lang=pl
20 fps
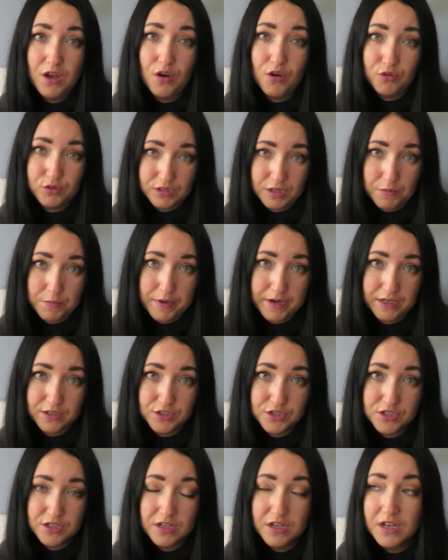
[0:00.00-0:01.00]

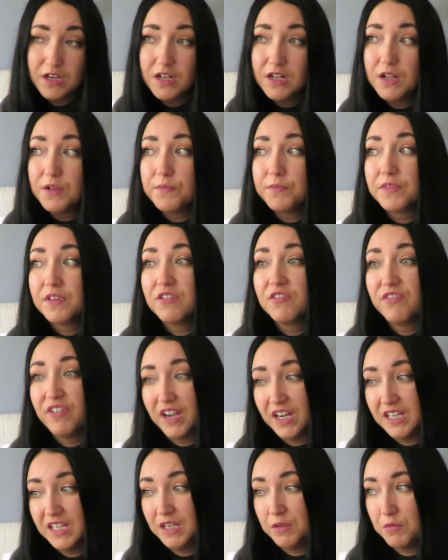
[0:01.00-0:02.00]
odebrać
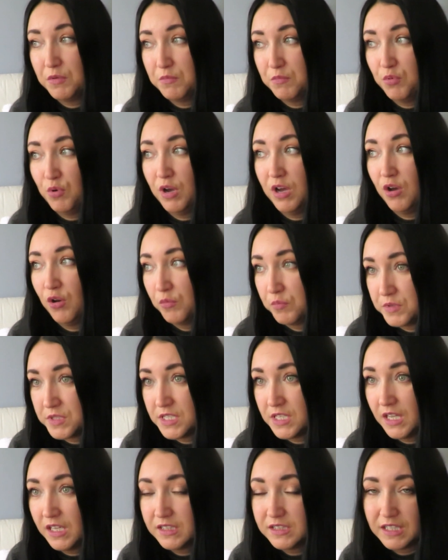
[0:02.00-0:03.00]
fajna by była
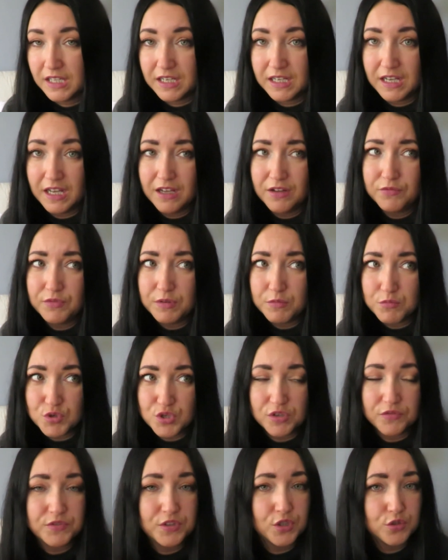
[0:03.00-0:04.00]
opcja taka, wiem,
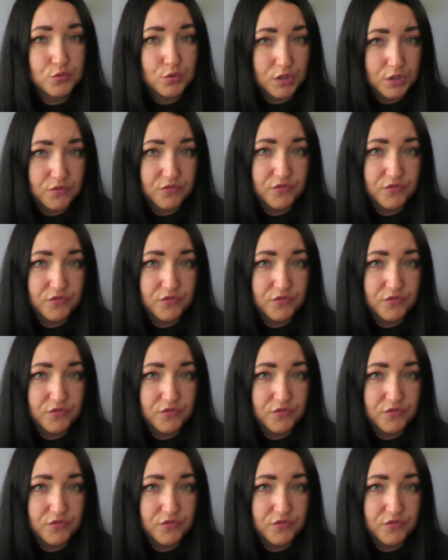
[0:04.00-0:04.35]
że w niektórych